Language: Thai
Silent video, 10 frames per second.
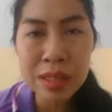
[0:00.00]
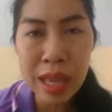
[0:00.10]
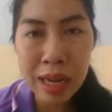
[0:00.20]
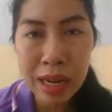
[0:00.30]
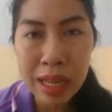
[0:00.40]

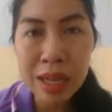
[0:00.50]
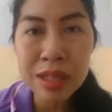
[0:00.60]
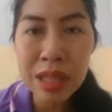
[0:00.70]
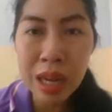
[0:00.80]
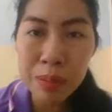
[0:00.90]
สัตว์เลี้ยง
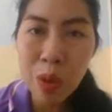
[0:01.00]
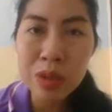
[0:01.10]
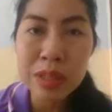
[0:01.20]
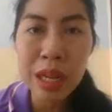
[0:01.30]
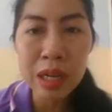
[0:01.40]
สัตว์บก
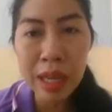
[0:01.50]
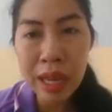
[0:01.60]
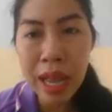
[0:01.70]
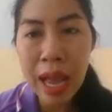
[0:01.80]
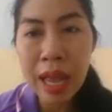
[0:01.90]
สัตว์เลื้อย
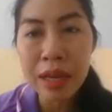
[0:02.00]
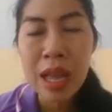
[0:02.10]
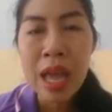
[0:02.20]
คลาน